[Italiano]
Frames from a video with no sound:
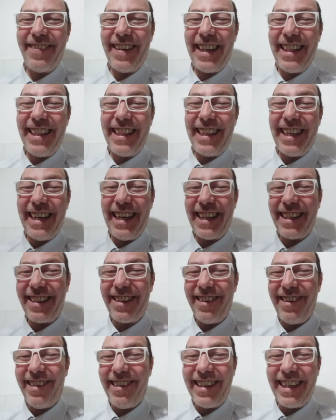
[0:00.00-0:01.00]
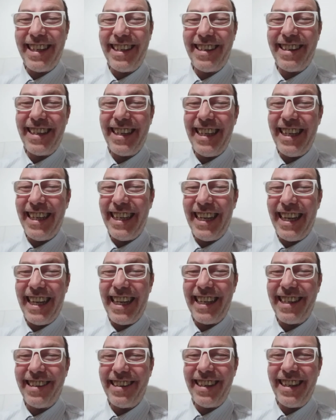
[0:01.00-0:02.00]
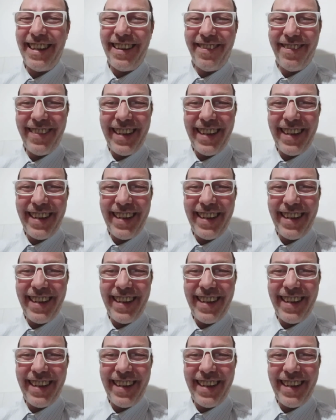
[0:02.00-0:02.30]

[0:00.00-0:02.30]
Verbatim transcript: ventilatori cinesi,